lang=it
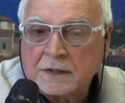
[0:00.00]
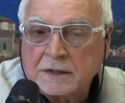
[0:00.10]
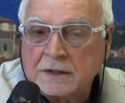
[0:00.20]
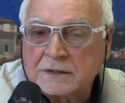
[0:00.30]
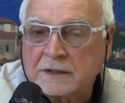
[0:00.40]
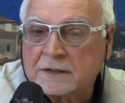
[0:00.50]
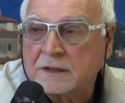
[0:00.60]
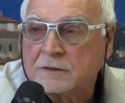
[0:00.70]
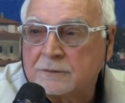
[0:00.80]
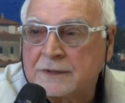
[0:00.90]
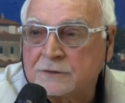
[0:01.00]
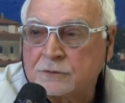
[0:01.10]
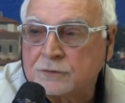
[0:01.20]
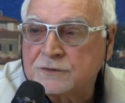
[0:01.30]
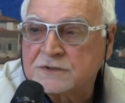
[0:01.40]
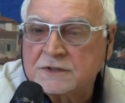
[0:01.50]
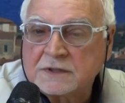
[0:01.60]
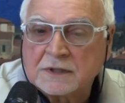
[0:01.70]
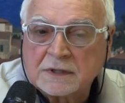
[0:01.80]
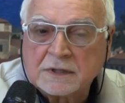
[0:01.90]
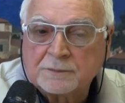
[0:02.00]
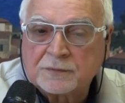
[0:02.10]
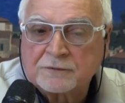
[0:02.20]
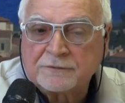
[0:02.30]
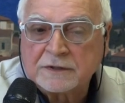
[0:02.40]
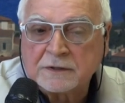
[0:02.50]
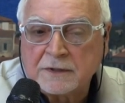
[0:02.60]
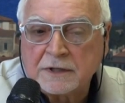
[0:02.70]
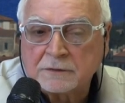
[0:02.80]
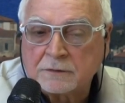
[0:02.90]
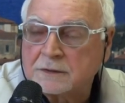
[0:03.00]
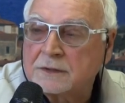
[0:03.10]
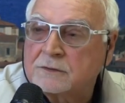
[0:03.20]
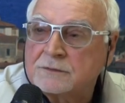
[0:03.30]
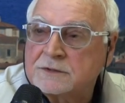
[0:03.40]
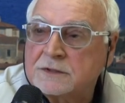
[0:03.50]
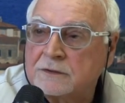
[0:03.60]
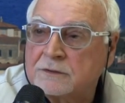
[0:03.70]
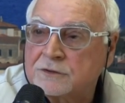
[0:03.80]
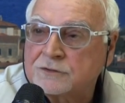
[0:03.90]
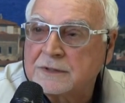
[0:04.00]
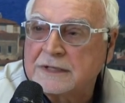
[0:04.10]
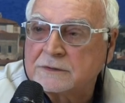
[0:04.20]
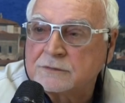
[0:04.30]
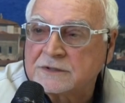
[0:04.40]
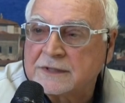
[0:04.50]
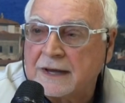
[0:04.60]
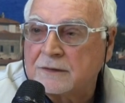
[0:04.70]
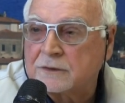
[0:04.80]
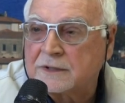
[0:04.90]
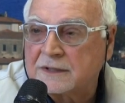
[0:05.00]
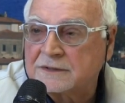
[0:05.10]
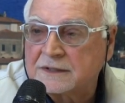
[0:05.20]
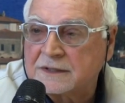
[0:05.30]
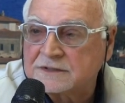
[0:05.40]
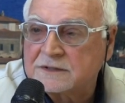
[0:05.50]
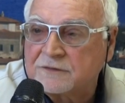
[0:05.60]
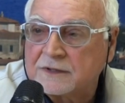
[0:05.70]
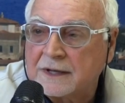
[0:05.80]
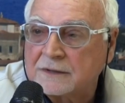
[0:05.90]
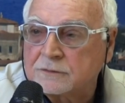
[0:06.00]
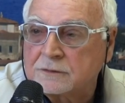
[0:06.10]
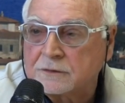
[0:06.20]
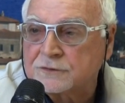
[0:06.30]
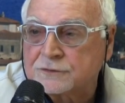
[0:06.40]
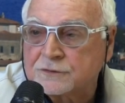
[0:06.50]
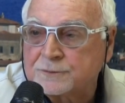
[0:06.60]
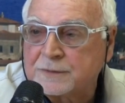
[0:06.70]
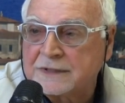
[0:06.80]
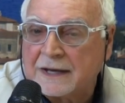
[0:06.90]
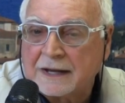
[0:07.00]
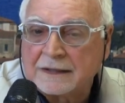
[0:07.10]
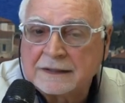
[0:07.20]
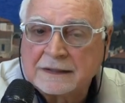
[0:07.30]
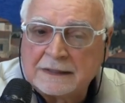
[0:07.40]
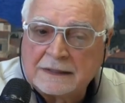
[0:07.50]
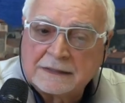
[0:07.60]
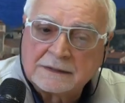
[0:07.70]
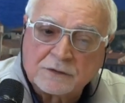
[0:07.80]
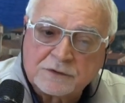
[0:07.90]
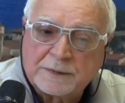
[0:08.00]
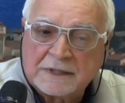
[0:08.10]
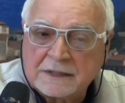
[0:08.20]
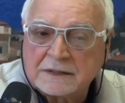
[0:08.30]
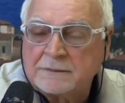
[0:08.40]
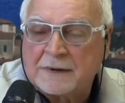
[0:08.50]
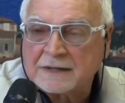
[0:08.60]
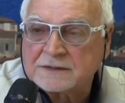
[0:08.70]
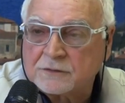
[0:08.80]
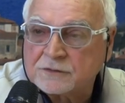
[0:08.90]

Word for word: il decreto Valduzzi e il provvedimento del Consiglio regionale toscano che ha declassificato il nostro ospedale da ospedale di base a